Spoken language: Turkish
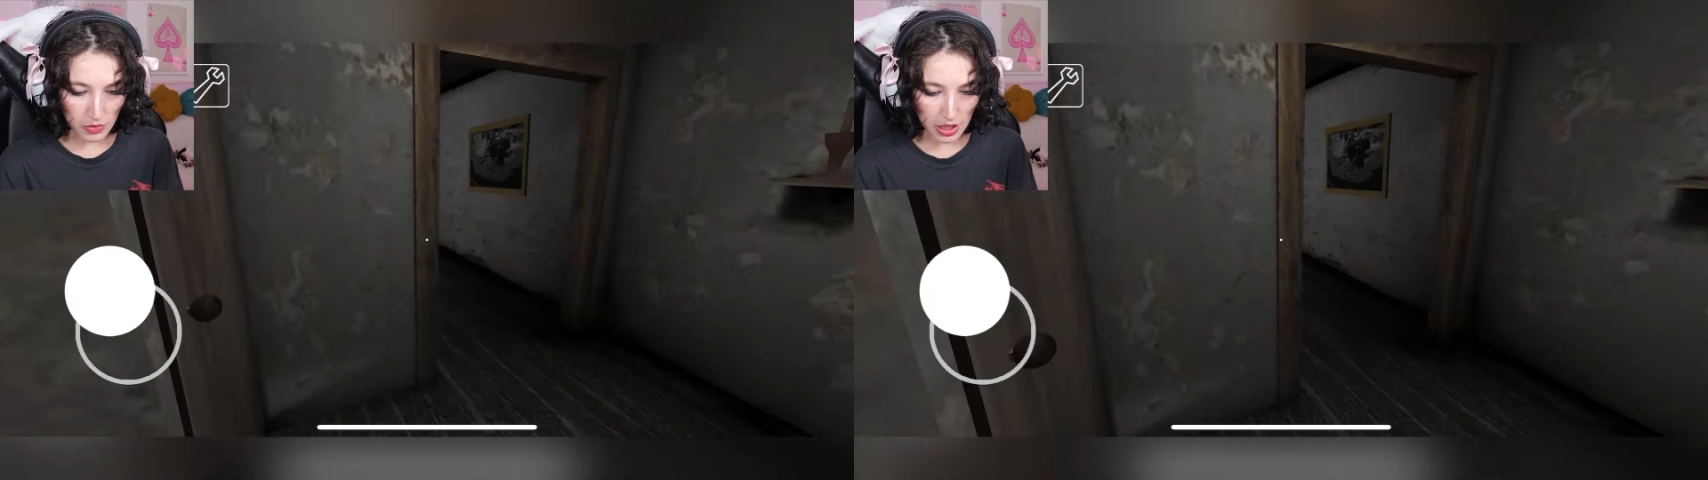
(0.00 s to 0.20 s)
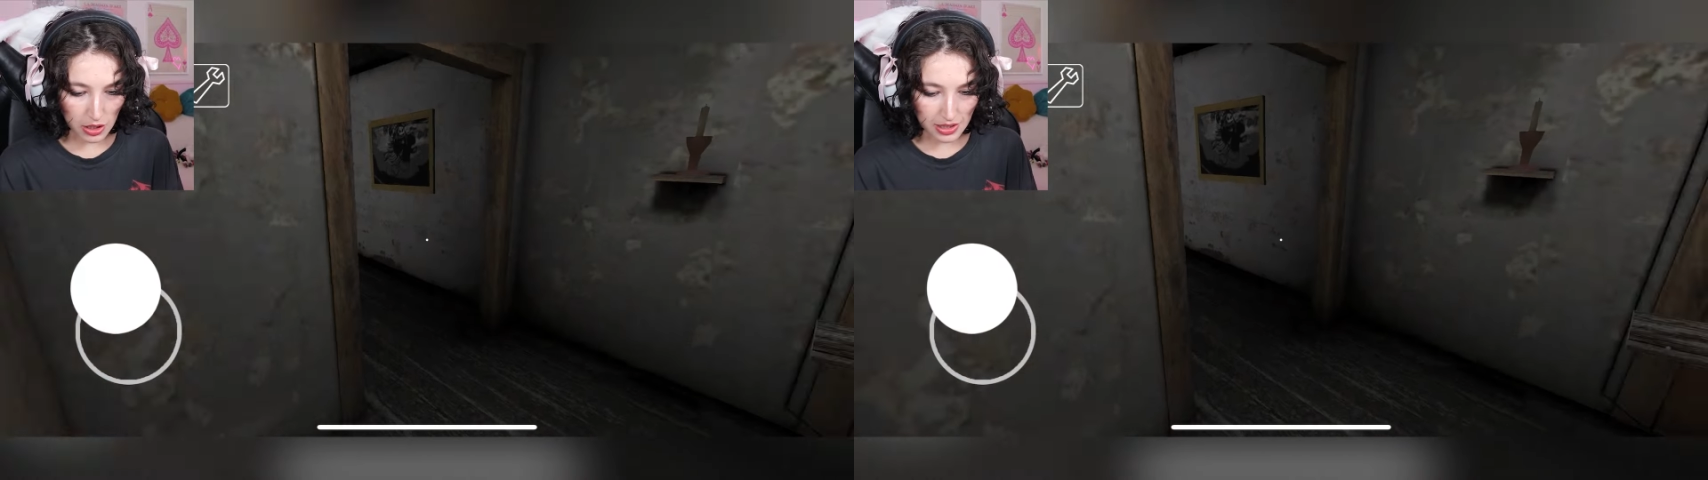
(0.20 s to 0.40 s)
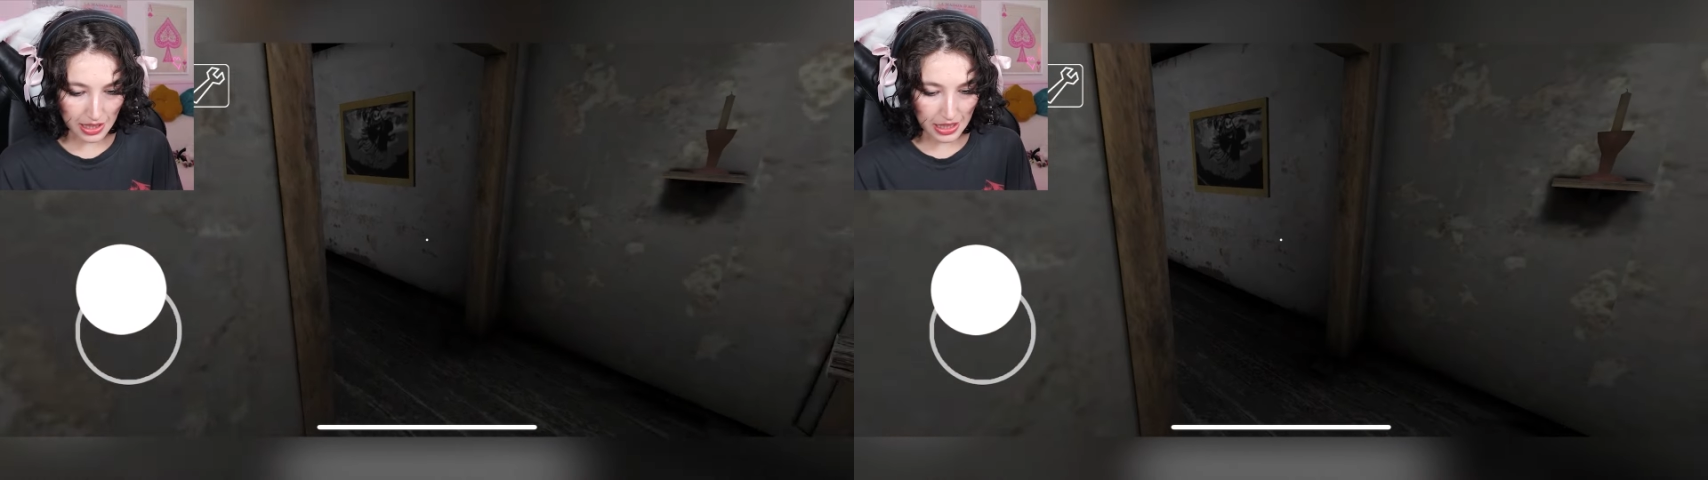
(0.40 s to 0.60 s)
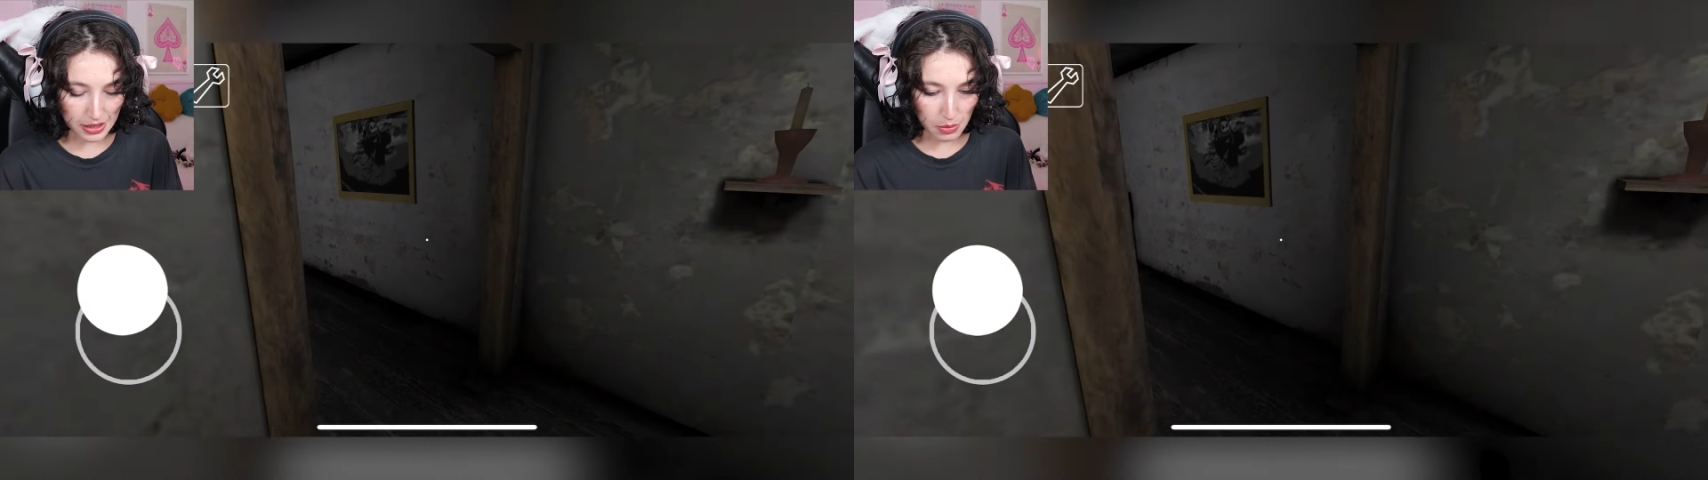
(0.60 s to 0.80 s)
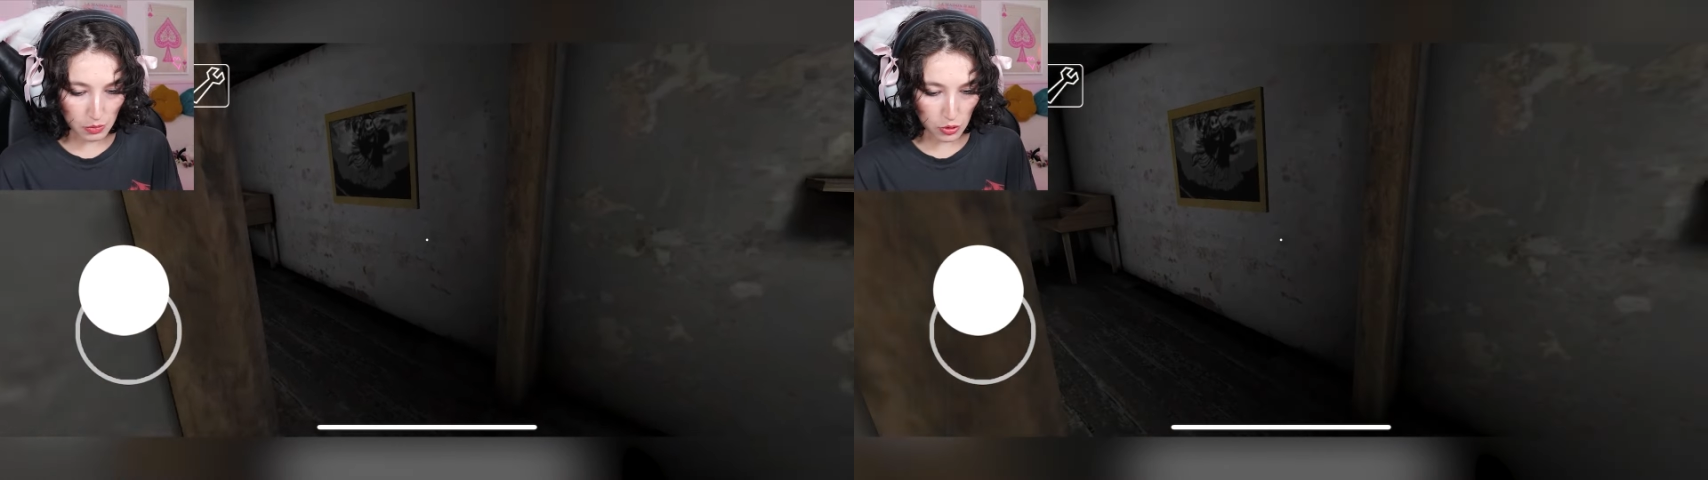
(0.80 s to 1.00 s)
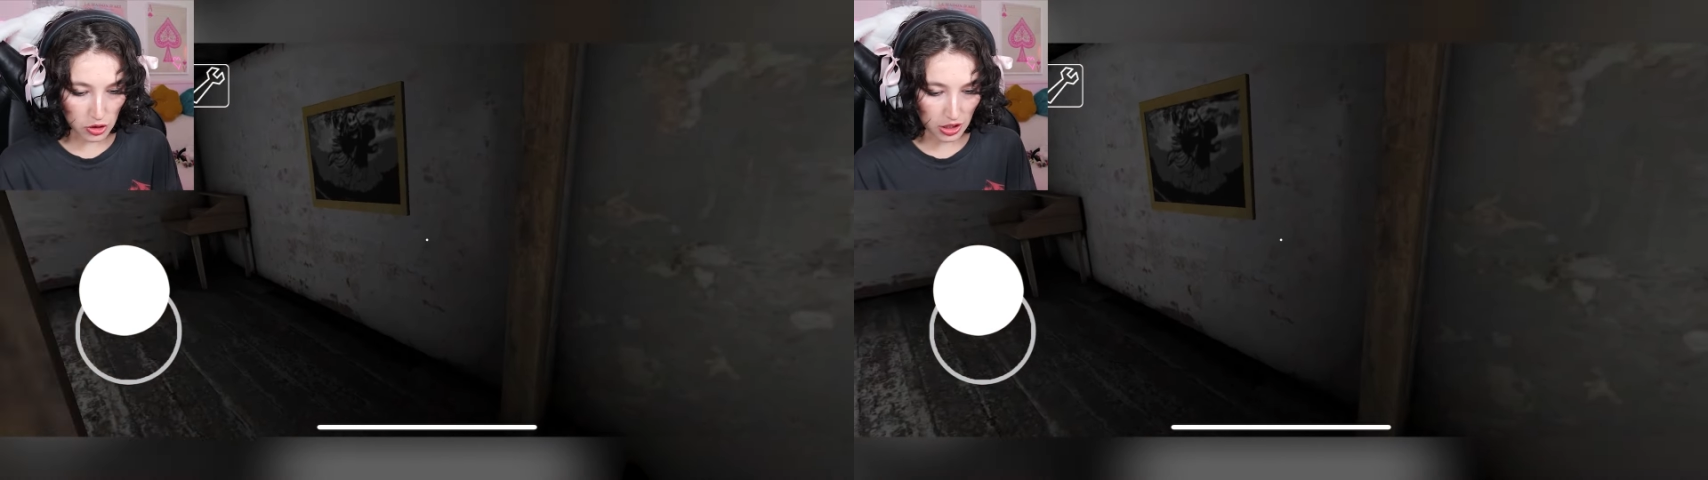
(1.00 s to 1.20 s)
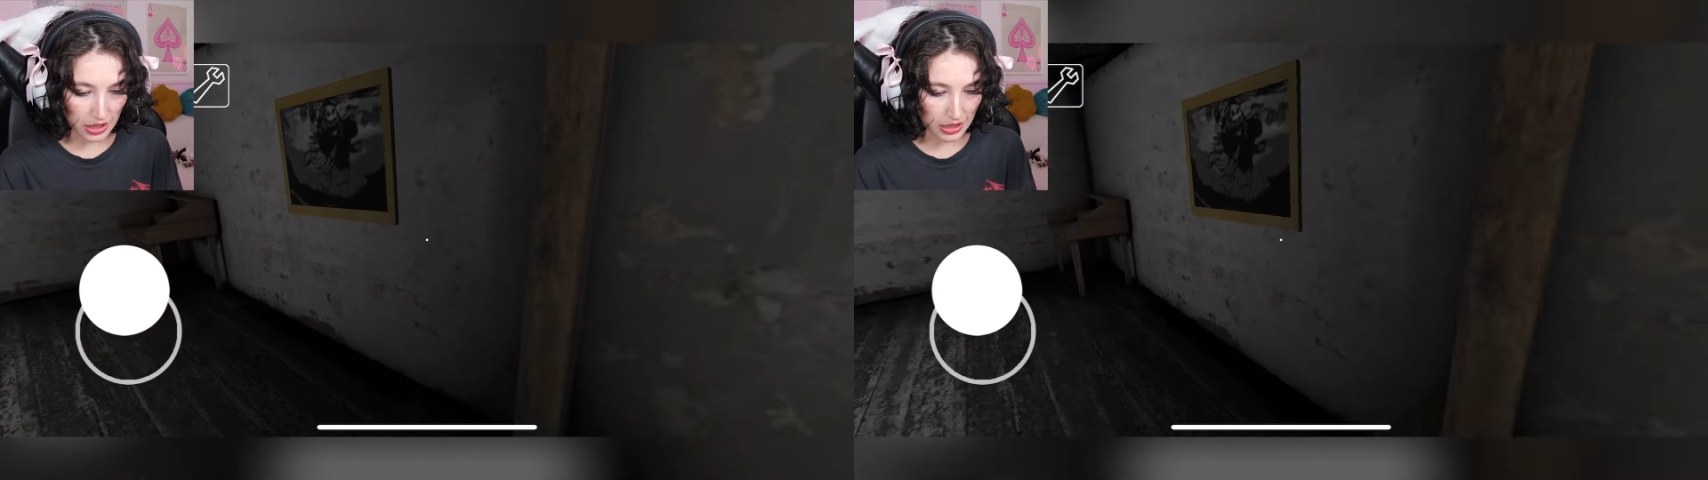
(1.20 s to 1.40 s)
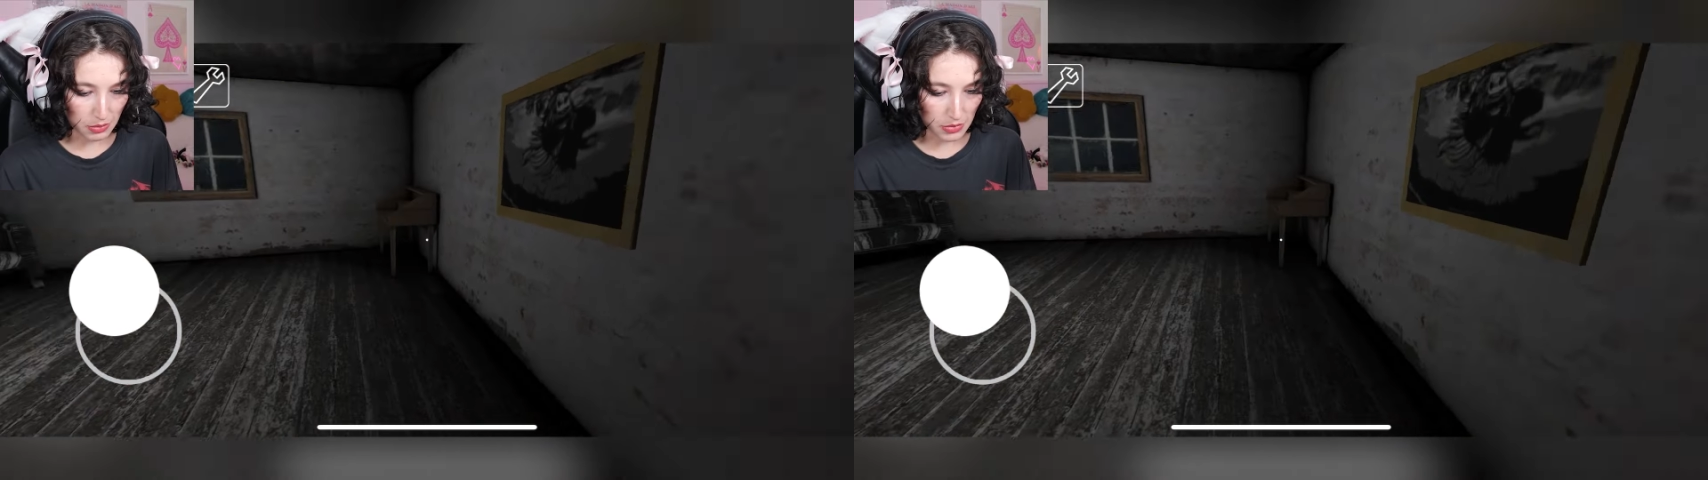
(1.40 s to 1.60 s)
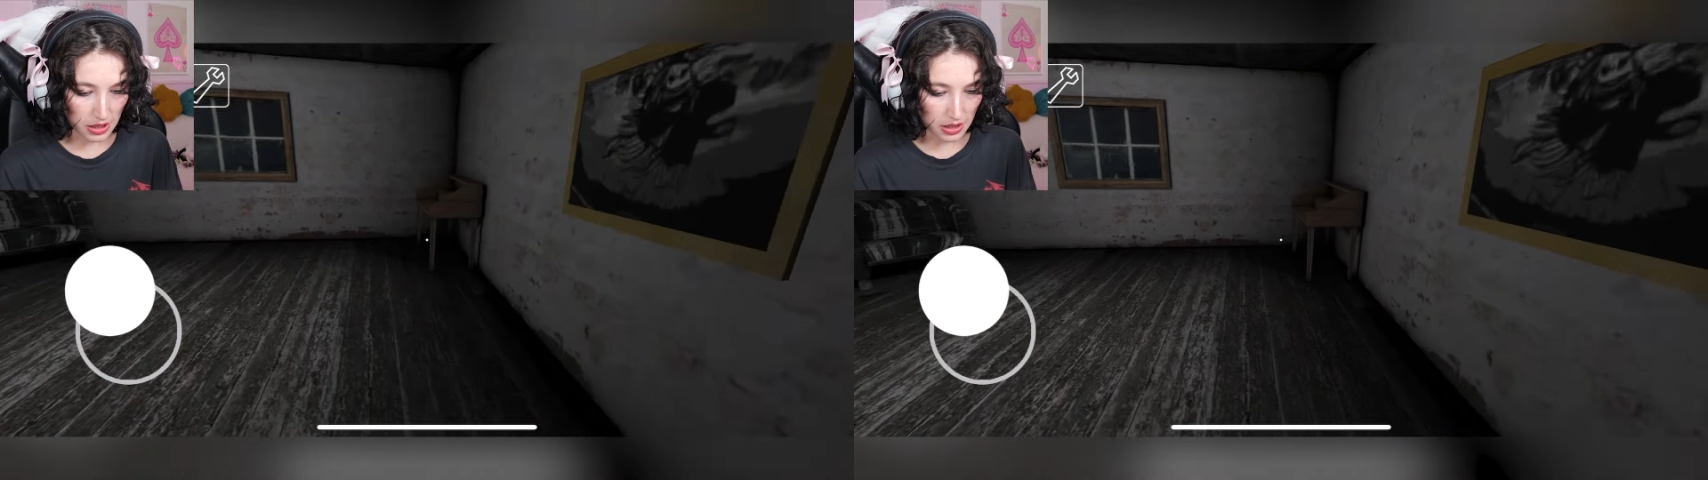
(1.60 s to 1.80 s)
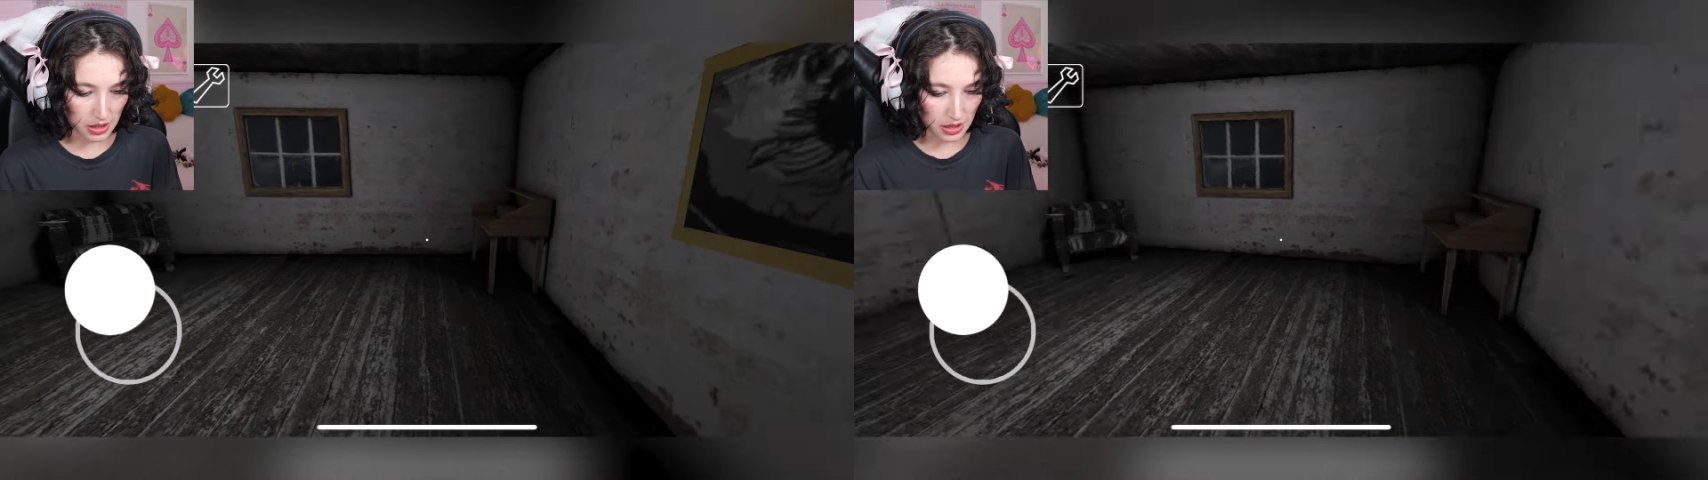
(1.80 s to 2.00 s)
Gelirse herhalde bir müzik çalar değil
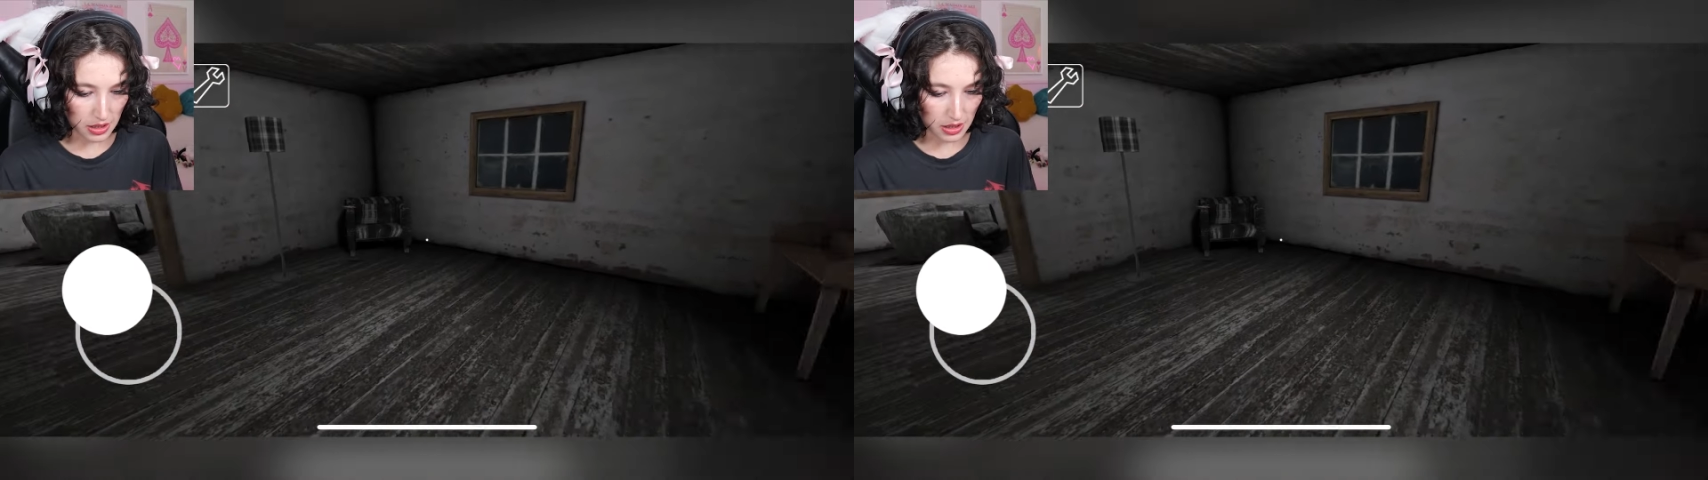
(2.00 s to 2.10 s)
mi?